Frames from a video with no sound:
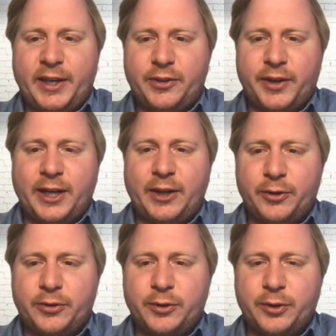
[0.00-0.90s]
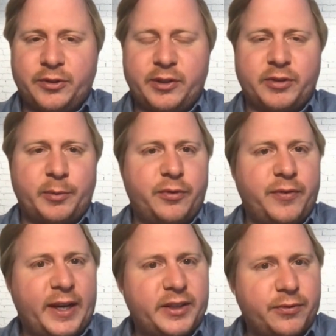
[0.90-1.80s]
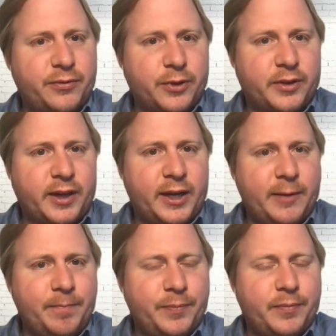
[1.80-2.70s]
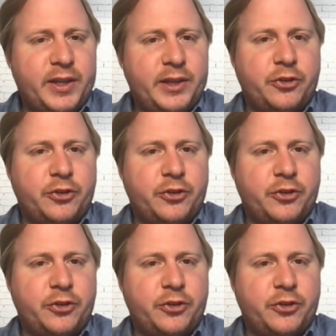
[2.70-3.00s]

wenn ich eure Lösung nutze. Was habe ich weitere Vorteile, die